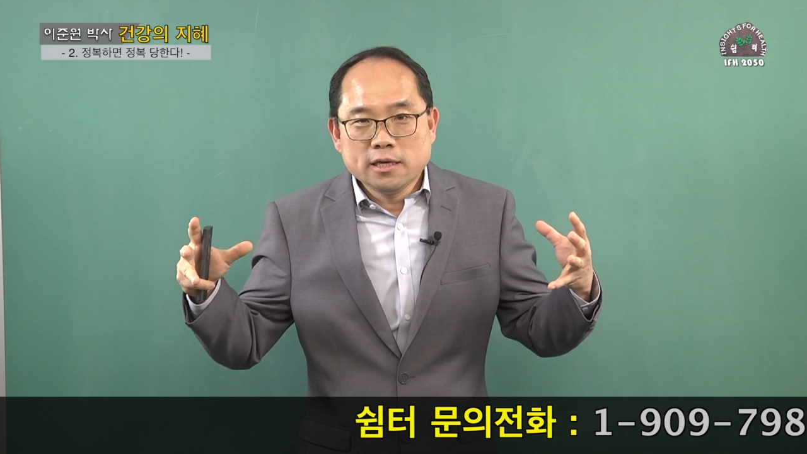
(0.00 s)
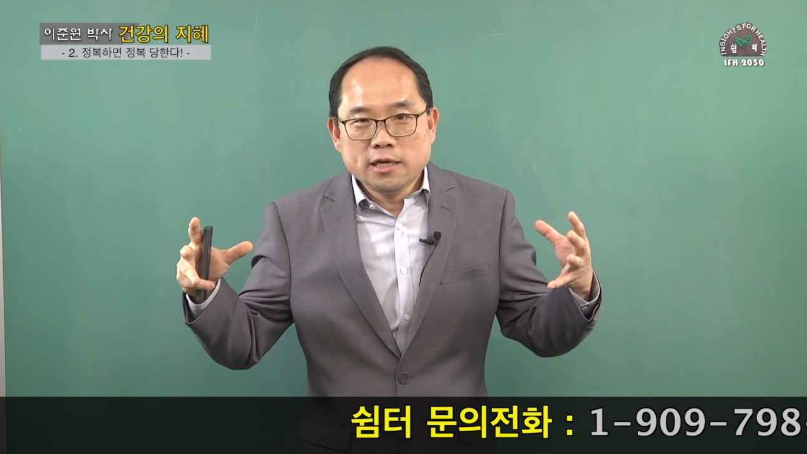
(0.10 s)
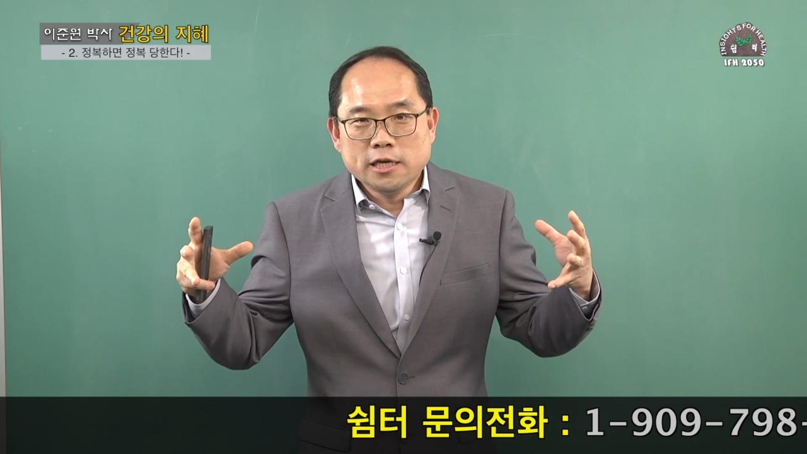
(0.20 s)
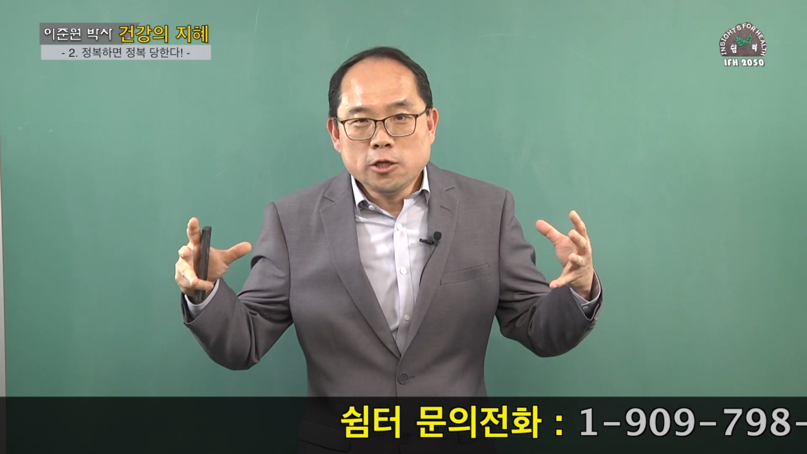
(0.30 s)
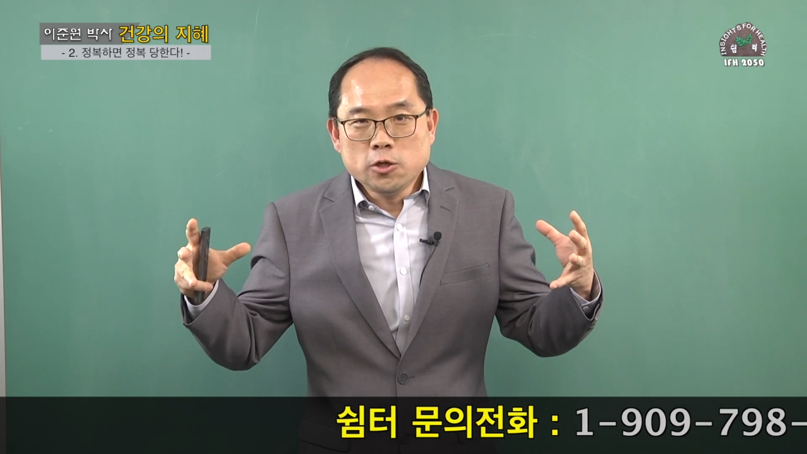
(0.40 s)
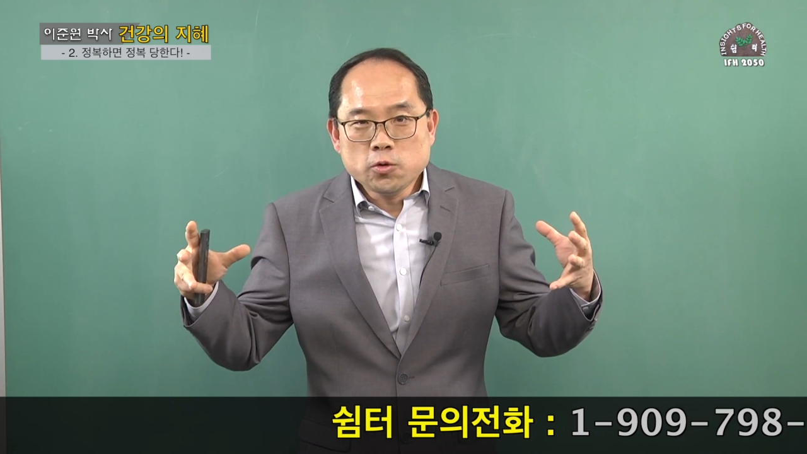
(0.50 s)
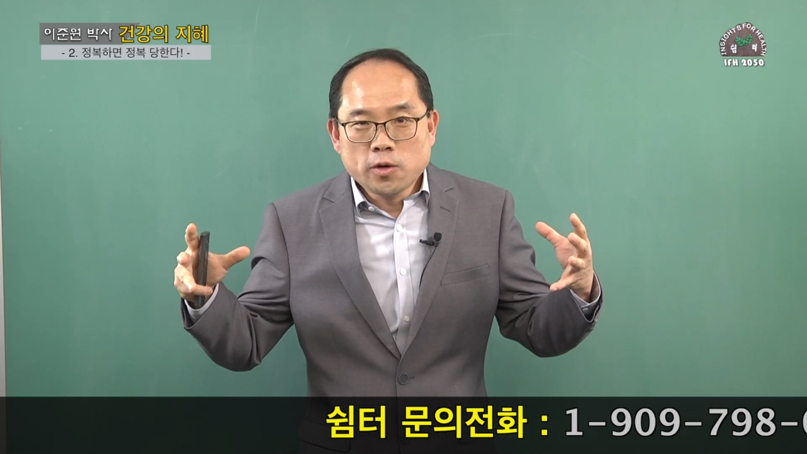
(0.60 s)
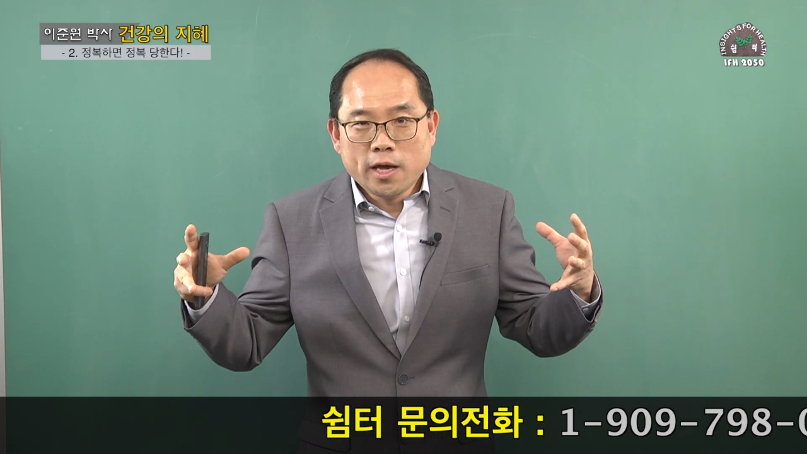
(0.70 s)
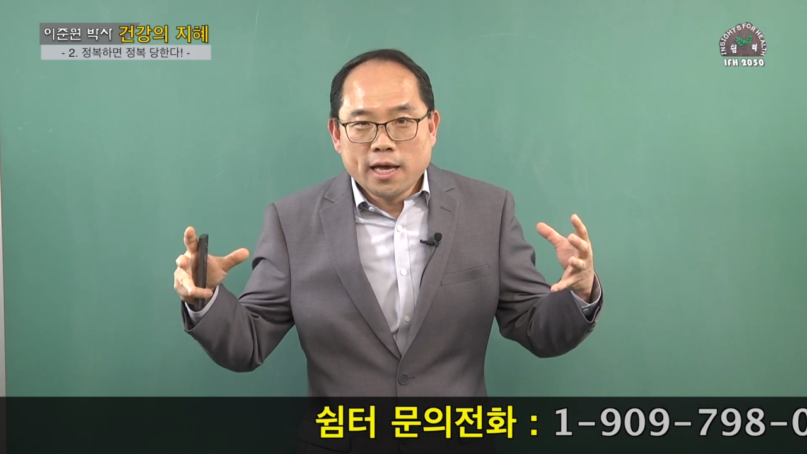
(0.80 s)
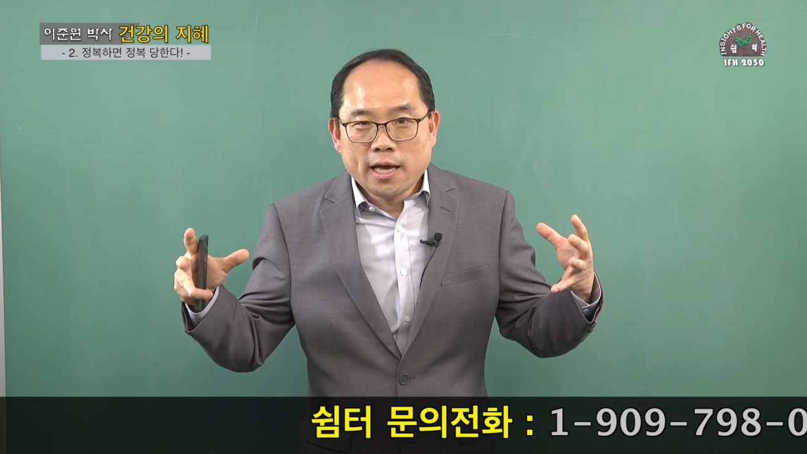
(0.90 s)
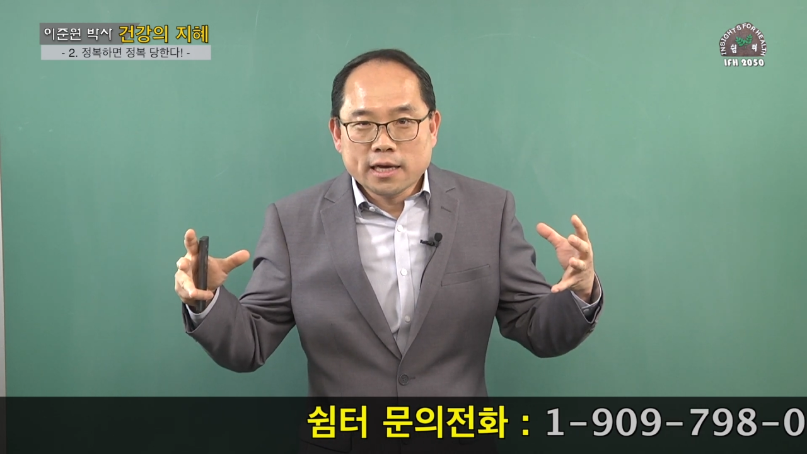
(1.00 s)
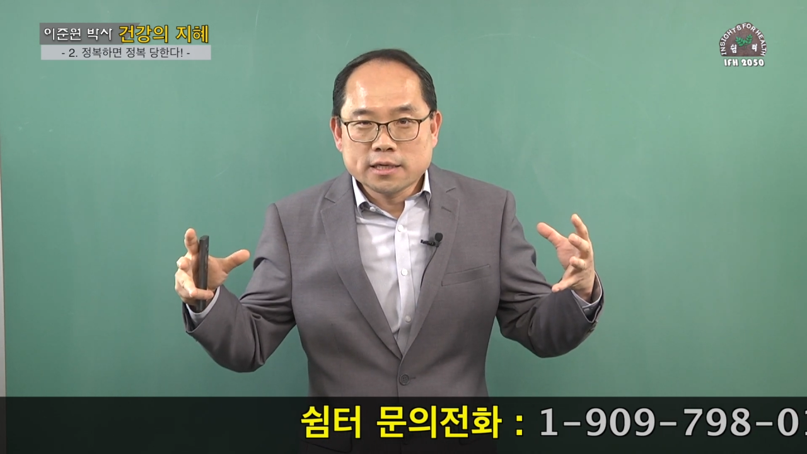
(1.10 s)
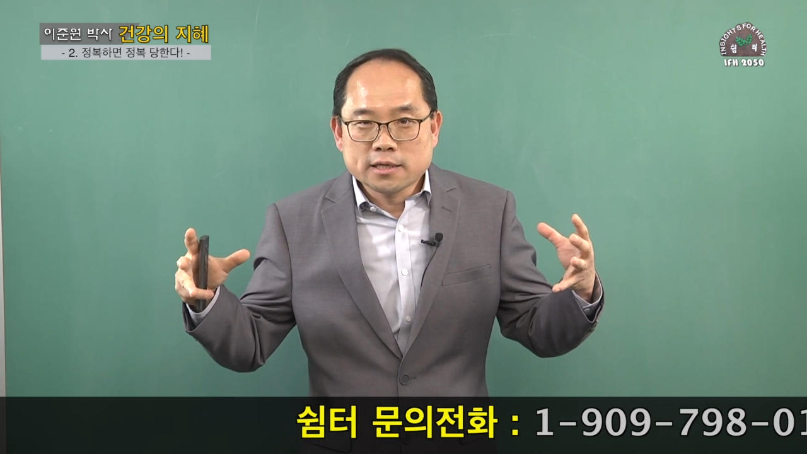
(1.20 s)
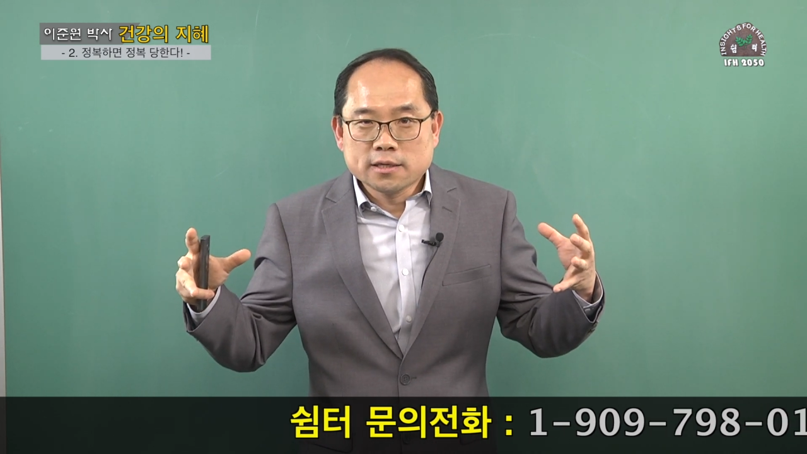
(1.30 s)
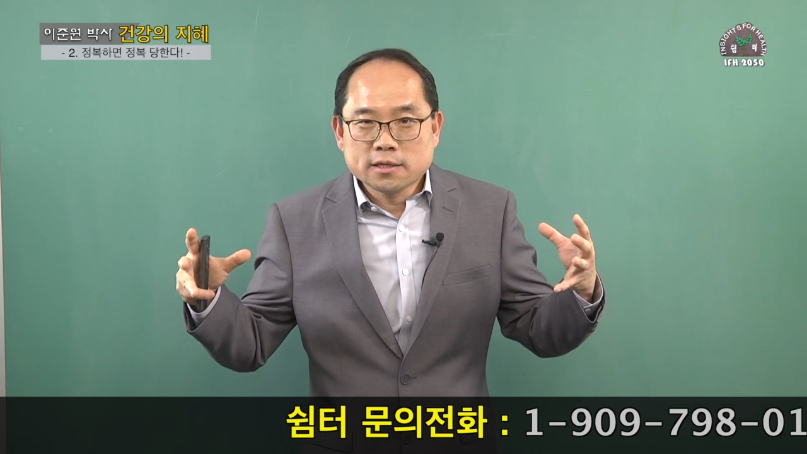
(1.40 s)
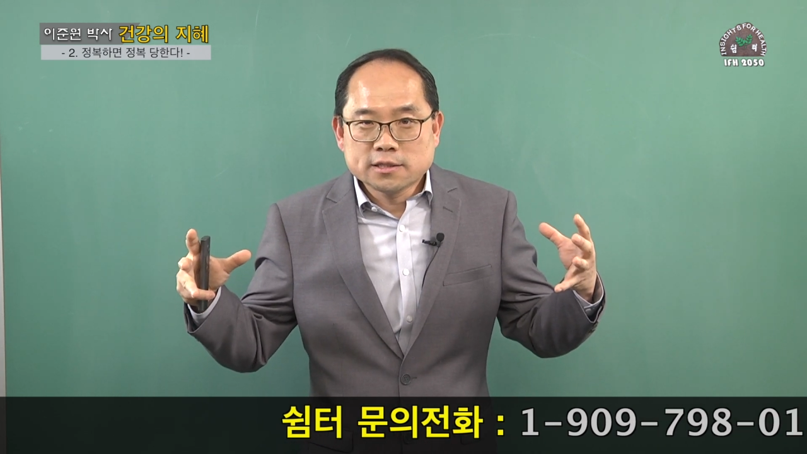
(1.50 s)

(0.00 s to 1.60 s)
류의그